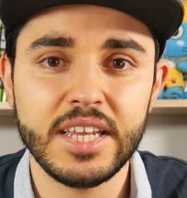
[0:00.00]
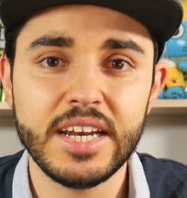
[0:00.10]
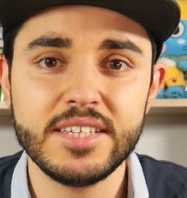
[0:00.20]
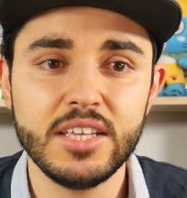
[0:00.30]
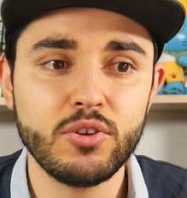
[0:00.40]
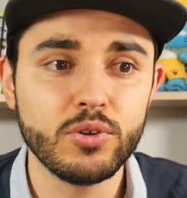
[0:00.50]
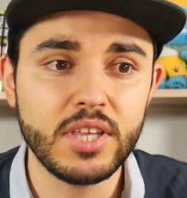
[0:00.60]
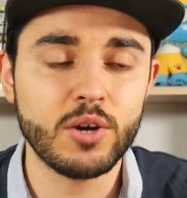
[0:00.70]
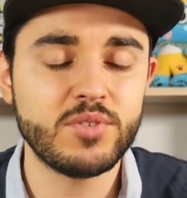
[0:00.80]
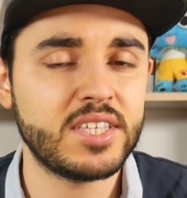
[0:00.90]
Il a laissé de
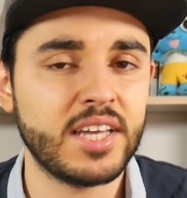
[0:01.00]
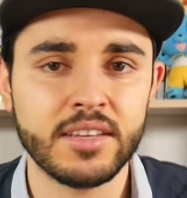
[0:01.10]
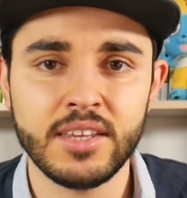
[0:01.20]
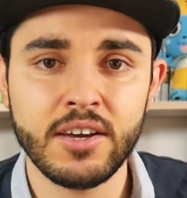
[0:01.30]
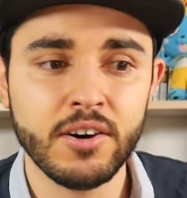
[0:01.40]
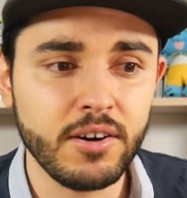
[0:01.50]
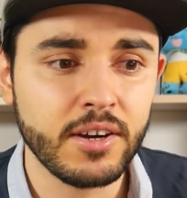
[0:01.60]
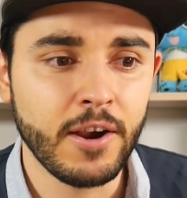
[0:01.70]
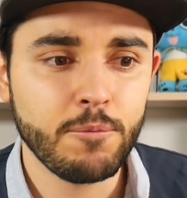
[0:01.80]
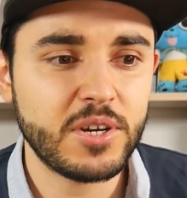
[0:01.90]
côté comme si c'était un décor.
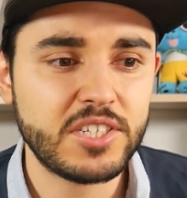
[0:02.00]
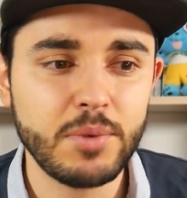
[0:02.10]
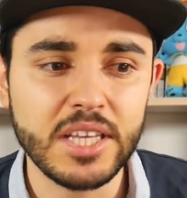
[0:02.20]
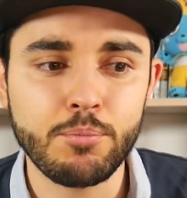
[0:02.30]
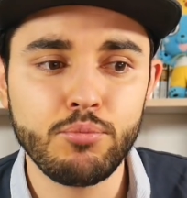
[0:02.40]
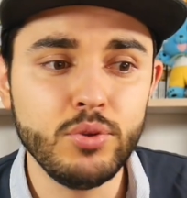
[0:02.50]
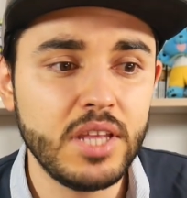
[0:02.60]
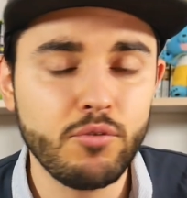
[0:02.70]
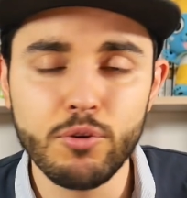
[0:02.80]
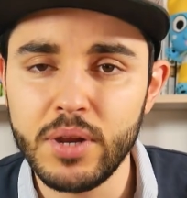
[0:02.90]
Mashima n'a plus
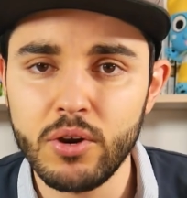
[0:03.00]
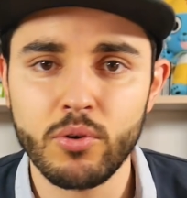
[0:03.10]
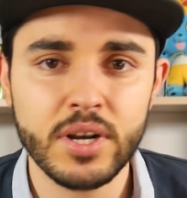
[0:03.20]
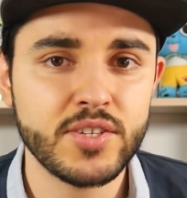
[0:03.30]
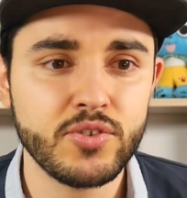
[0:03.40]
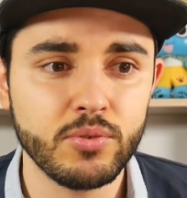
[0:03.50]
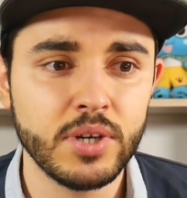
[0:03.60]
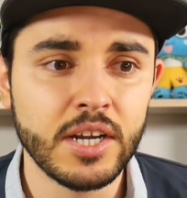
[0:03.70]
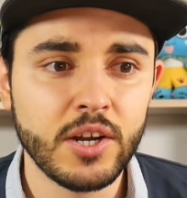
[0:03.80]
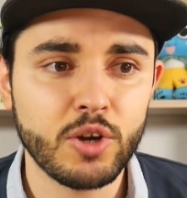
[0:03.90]
développé leur relation
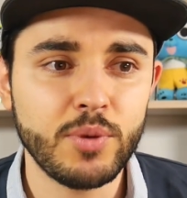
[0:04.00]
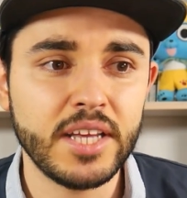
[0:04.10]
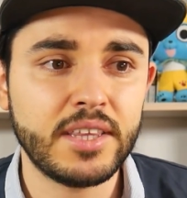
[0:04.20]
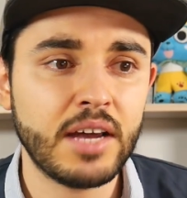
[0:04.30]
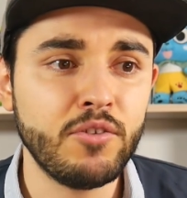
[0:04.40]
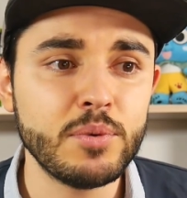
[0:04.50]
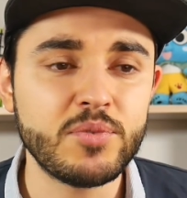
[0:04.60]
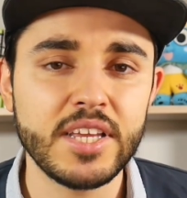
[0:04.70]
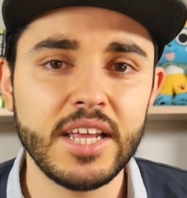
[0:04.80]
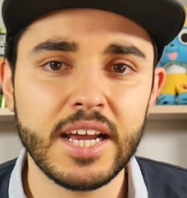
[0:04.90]
comme elle était avant, même
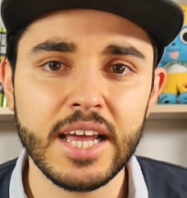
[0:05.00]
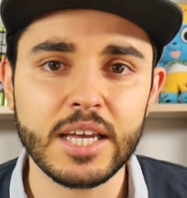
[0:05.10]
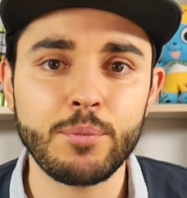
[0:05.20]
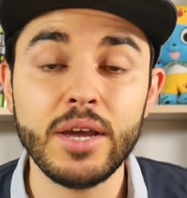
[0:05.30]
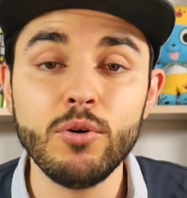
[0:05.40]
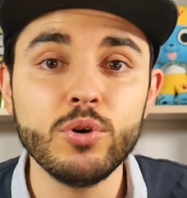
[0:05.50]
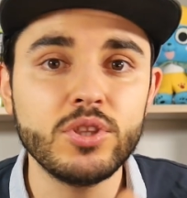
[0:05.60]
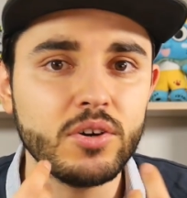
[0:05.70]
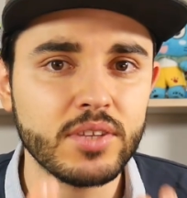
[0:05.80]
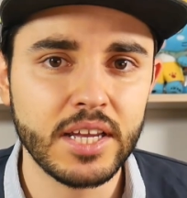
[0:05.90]
s'il est clair qu'après
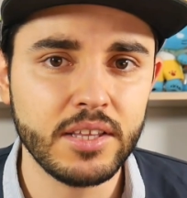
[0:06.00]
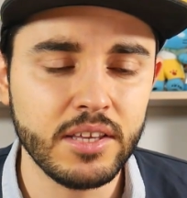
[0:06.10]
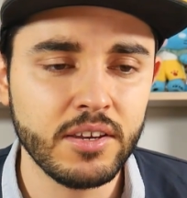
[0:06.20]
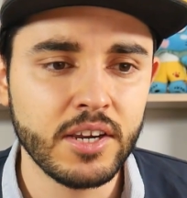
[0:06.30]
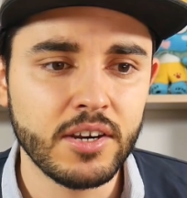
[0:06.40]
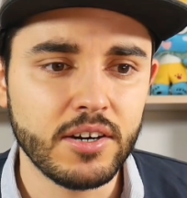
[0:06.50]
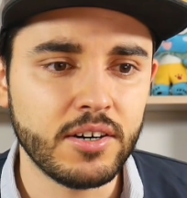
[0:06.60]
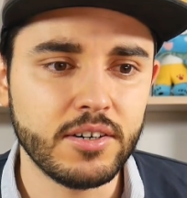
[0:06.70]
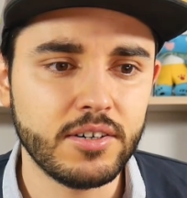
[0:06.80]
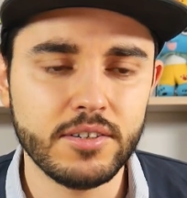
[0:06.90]
autant d'années,
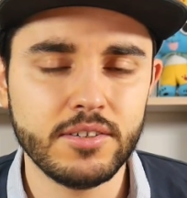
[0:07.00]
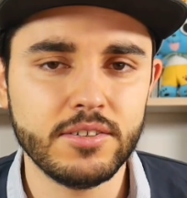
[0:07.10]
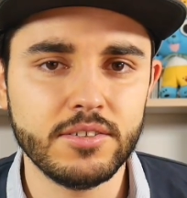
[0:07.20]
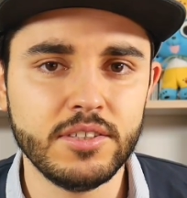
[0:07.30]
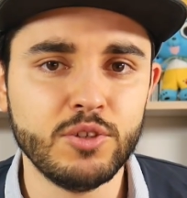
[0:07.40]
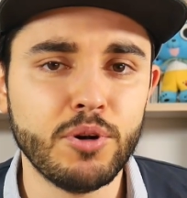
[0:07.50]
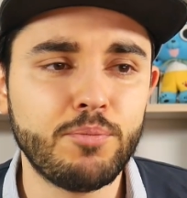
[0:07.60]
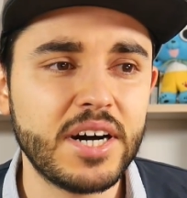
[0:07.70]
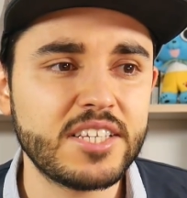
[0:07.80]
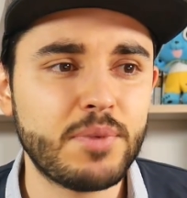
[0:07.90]
euh, il ne peut
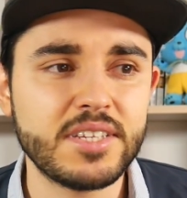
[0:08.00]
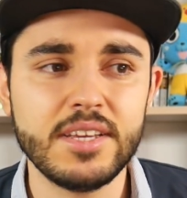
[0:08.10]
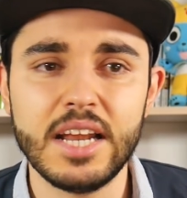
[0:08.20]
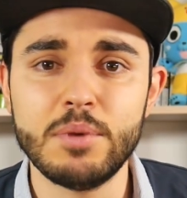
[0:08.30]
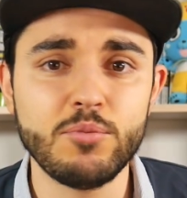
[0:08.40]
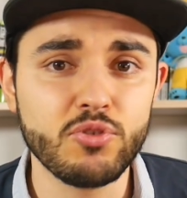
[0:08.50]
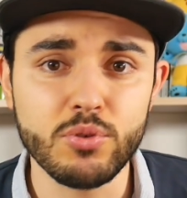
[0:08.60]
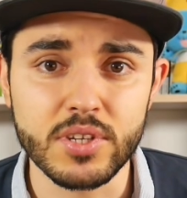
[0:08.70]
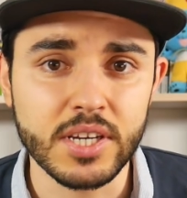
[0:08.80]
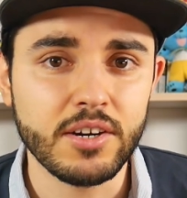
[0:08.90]
pas se passer la même
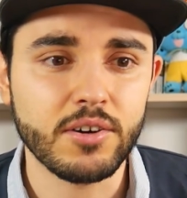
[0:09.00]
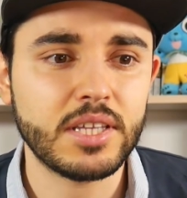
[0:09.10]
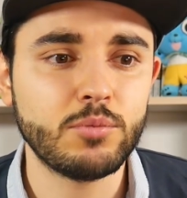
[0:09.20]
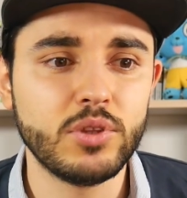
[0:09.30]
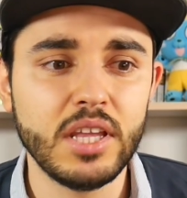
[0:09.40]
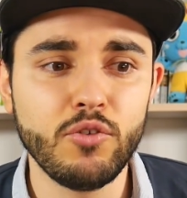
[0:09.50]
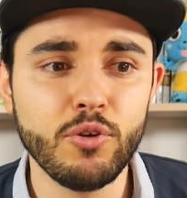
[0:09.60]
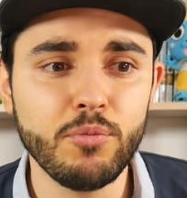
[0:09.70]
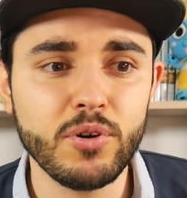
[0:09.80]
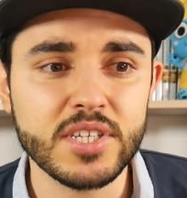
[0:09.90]
chose en termes de
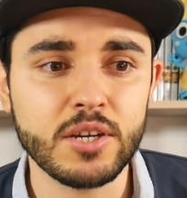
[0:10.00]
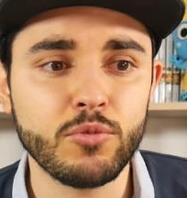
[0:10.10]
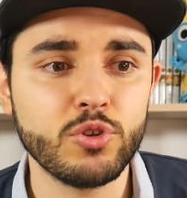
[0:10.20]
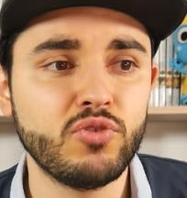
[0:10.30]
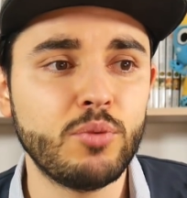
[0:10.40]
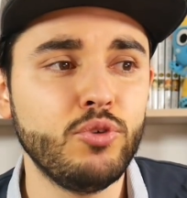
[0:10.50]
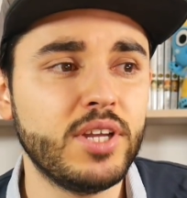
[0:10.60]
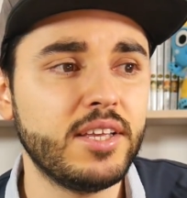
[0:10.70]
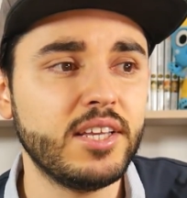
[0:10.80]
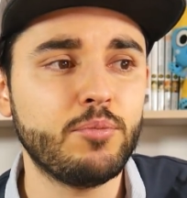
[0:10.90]
développement. C'est comme quand tu vois plus
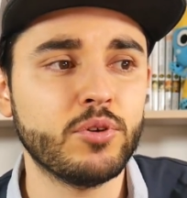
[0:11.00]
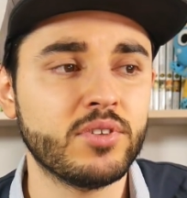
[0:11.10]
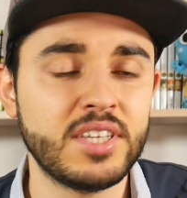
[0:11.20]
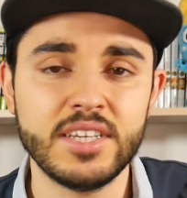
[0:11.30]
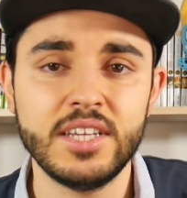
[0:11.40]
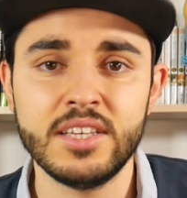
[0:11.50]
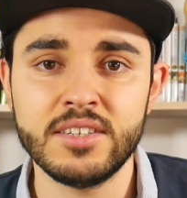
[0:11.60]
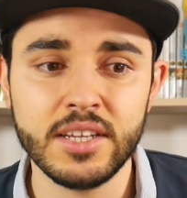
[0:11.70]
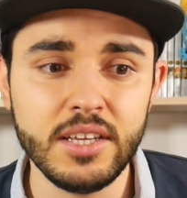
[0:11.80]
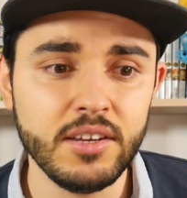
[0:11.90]
quelqu'un pendant des années,
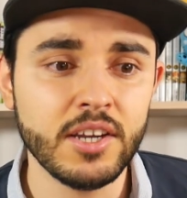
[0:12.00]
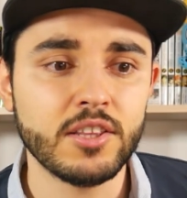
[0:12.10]
des années.